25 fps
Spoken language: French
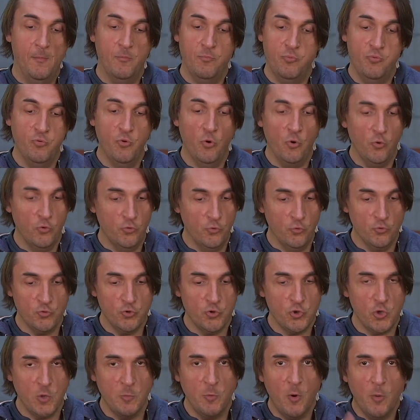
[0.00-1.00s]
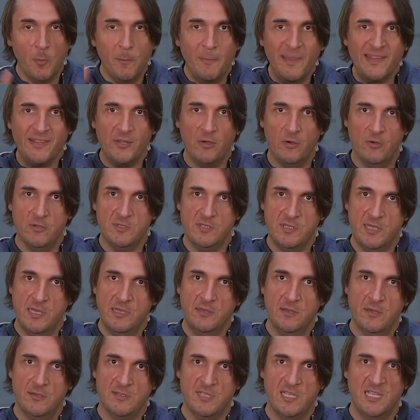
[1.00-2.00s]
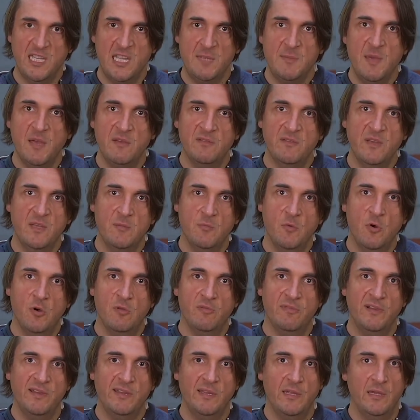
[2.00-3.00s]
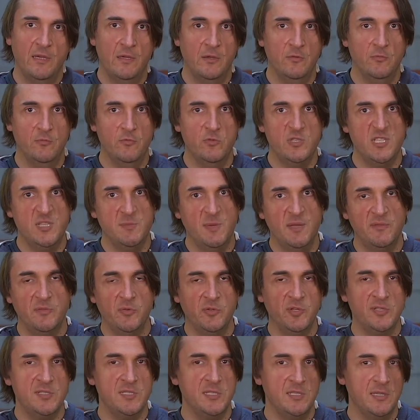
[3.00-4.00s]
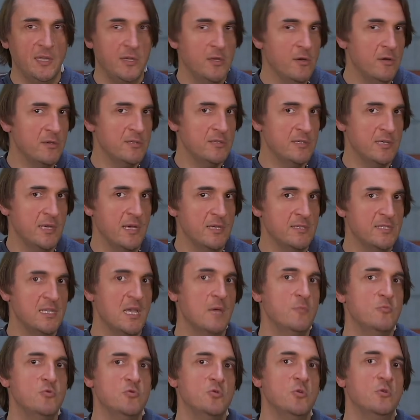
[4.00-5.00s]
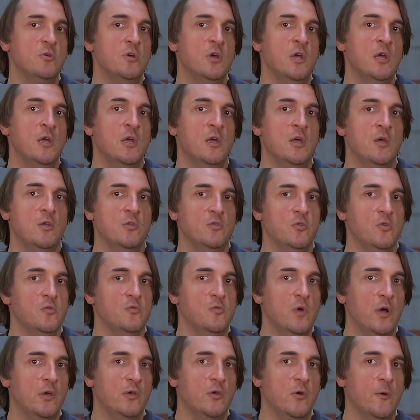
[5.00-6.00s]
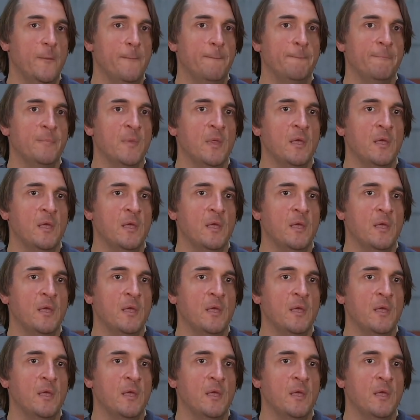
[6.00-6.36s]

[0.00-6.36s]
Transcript: pour donc justement mettre en scène cet émerveillement en fait du cinéma de fantasy. D'ailleurs, c'est assez amusant de voir que